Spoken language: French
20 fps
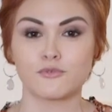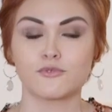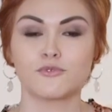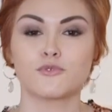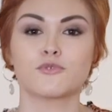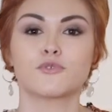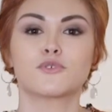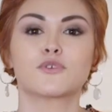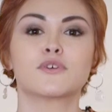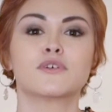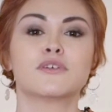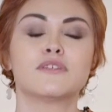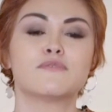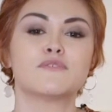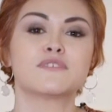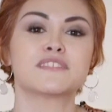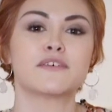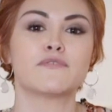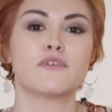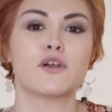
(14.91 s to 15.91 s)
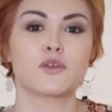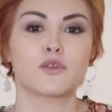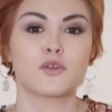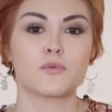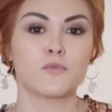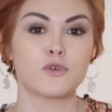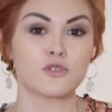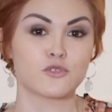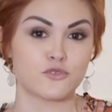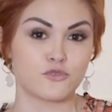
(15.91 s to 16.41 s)
Donc euh, il faut savoir que
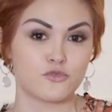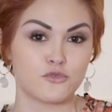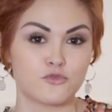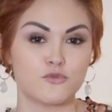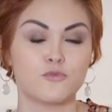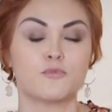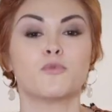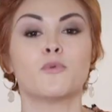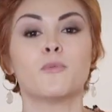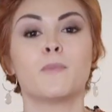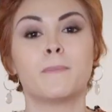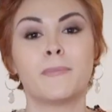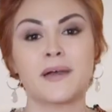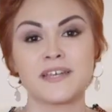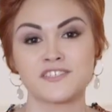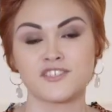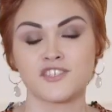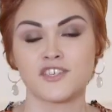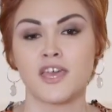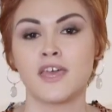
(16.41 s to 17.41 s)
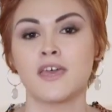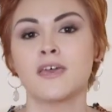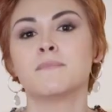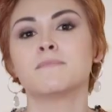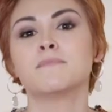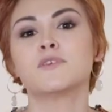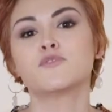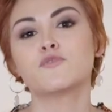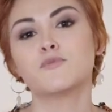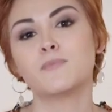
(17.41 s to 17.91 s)
moi je suis sous pompe patch,
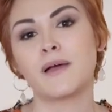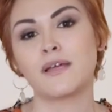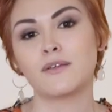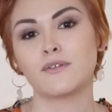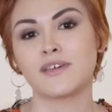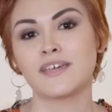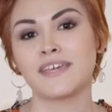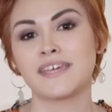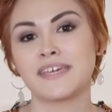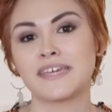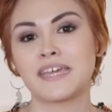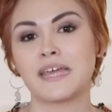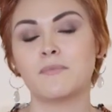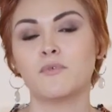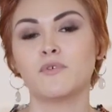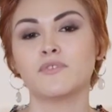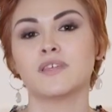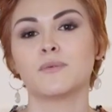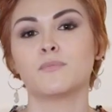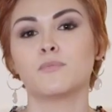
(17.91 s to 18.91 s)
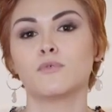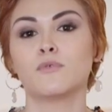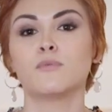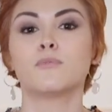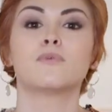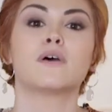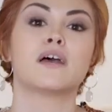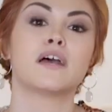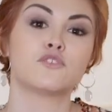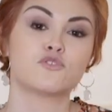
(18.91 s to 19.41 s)
mais je vous parlerai également des pompes
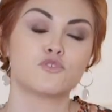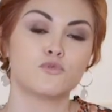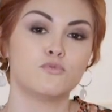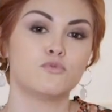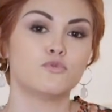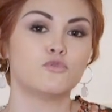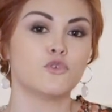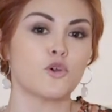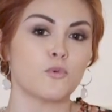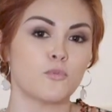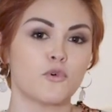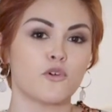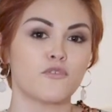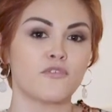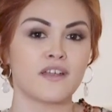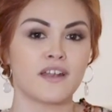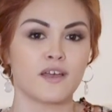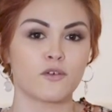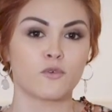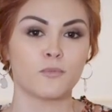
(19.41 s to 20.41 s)
à tubulure pour faire la